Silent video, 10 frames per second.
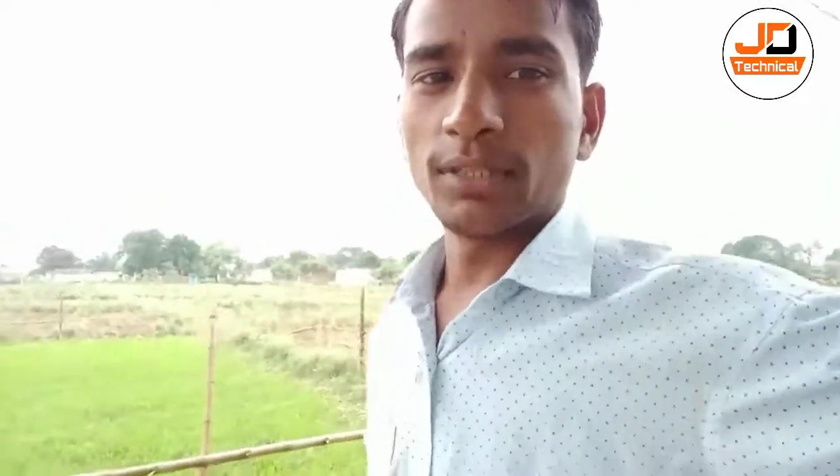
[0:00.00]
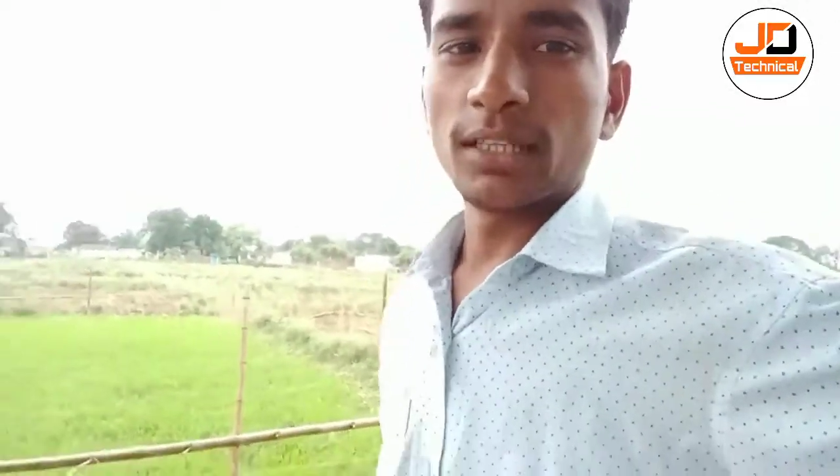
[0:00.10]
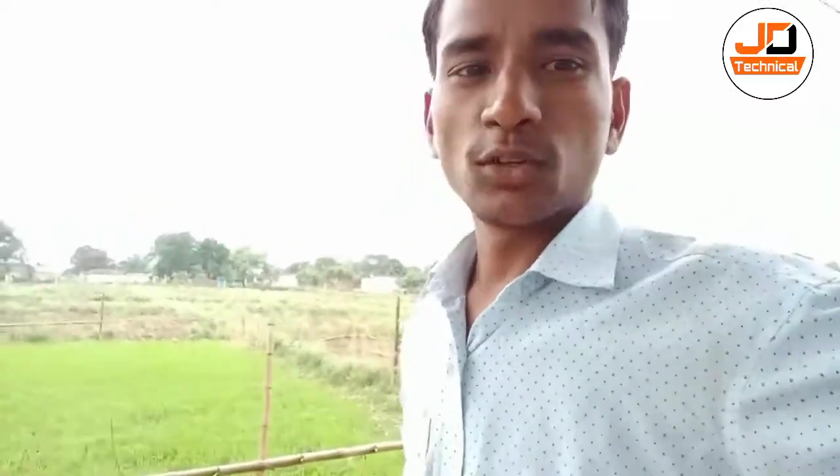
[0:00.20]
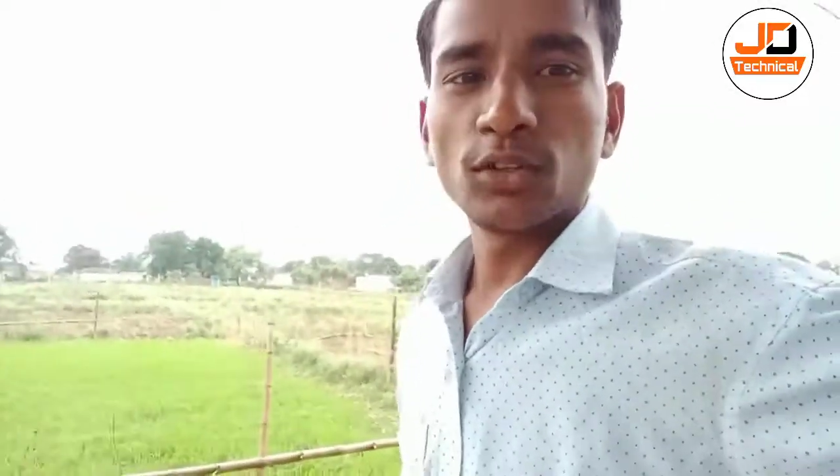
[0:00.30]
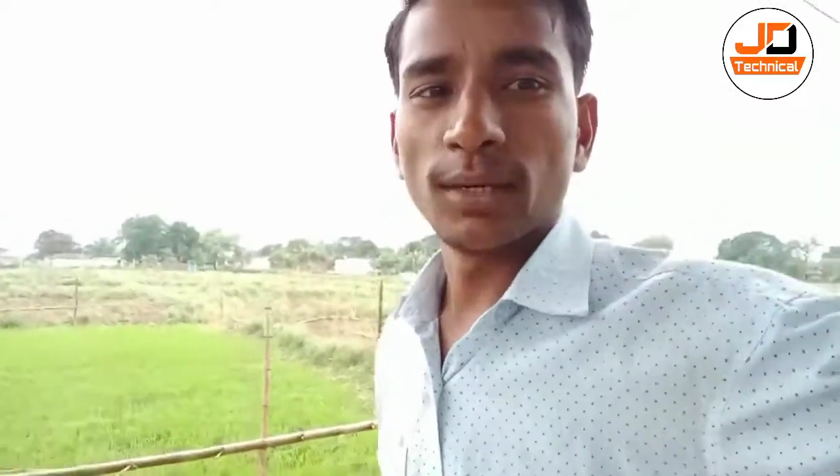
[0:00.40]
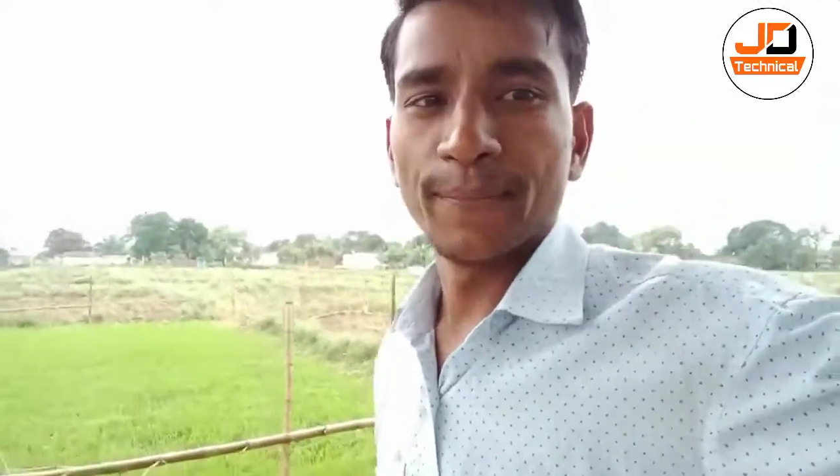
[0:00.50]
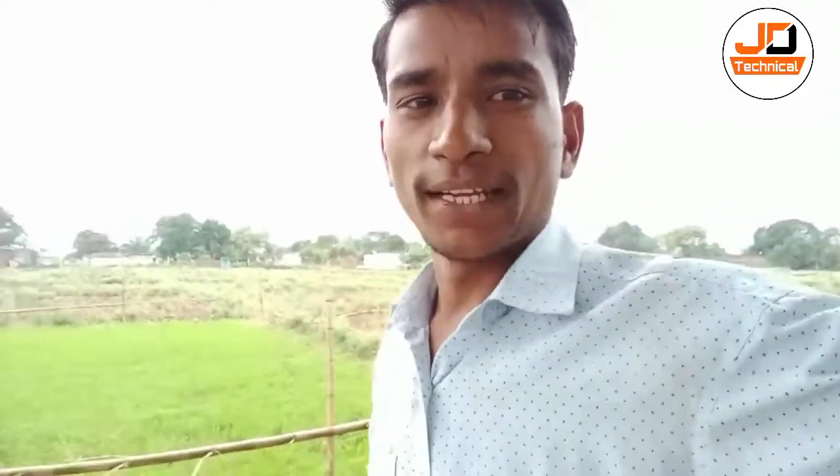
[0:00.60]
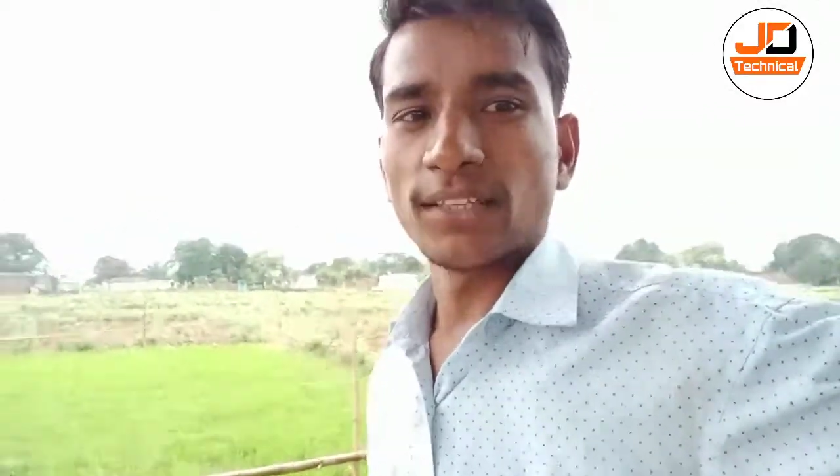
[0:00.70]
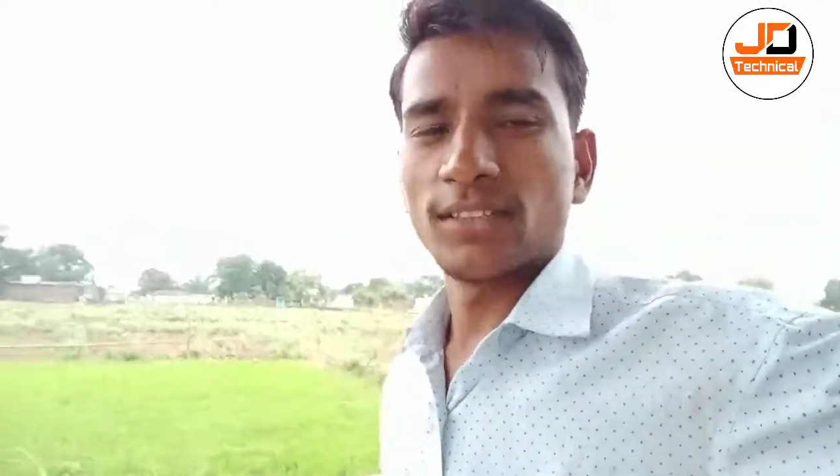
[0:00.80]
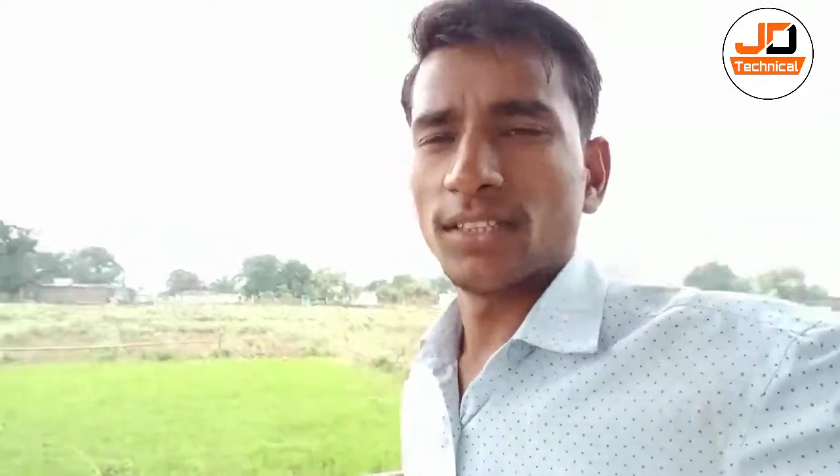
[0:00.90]
पड़ेगा क्योंकि यहां पे
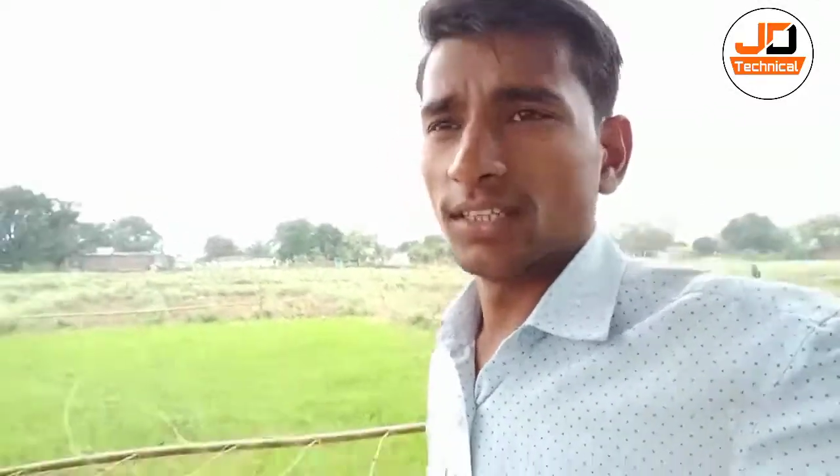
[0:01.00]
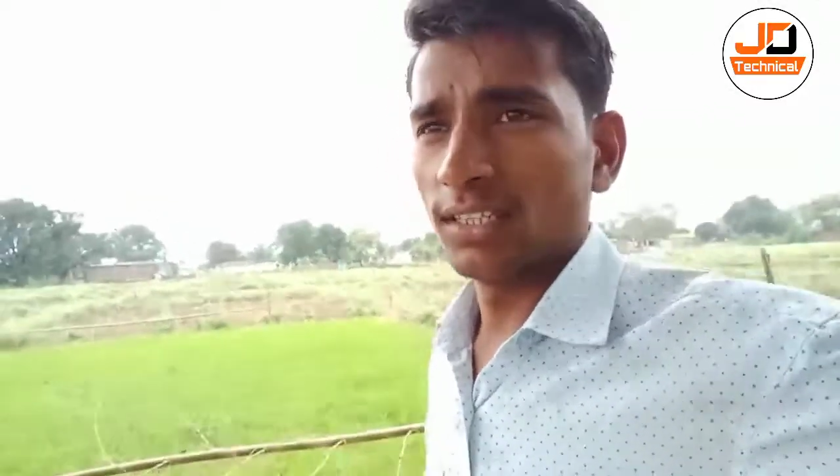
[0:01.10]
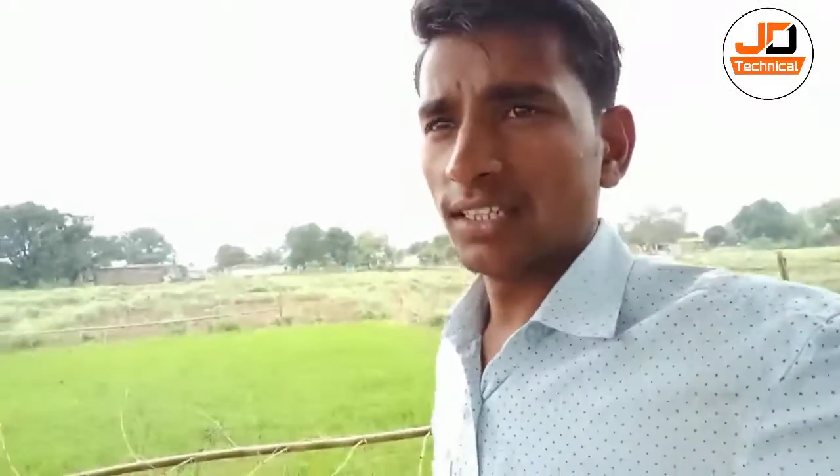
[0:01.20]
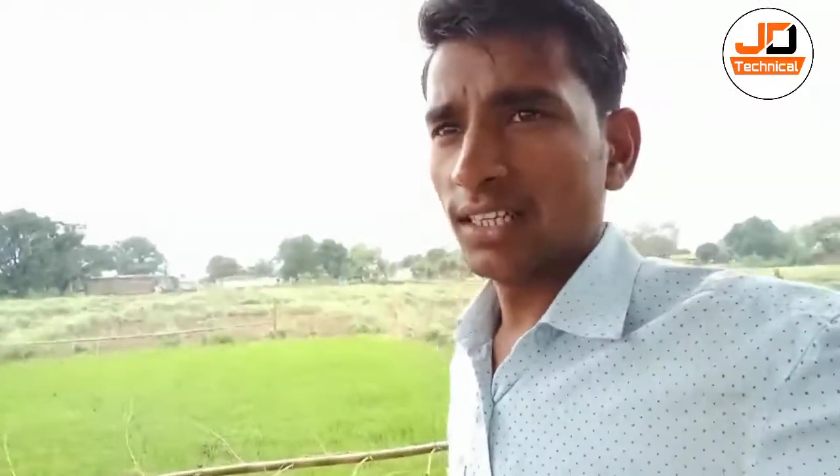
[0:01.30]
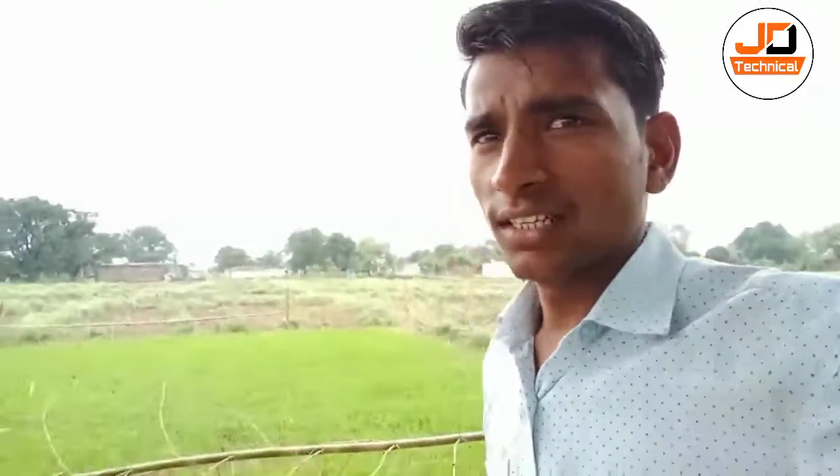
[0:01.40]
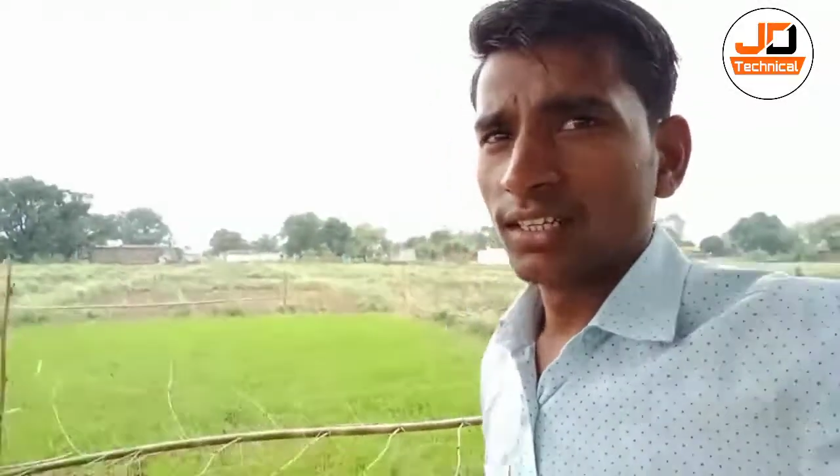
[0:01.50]
रास्ते नहीं हैं